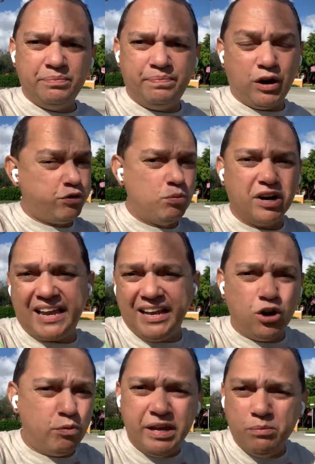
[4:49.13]
pero fútbol que
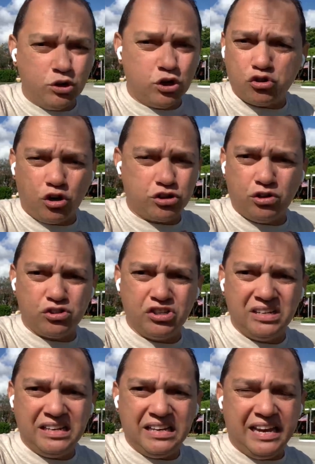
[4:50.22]
no vimos nosotros
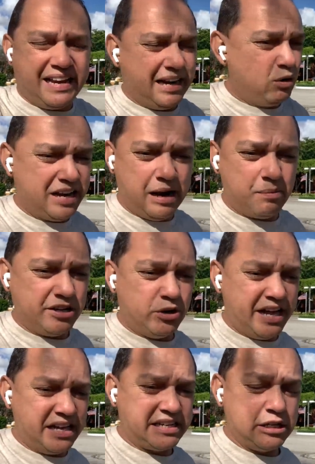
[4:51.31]
y creo que la
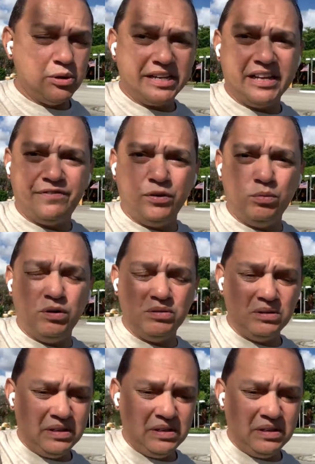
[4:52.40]
mayoría de seguidores del fútbol.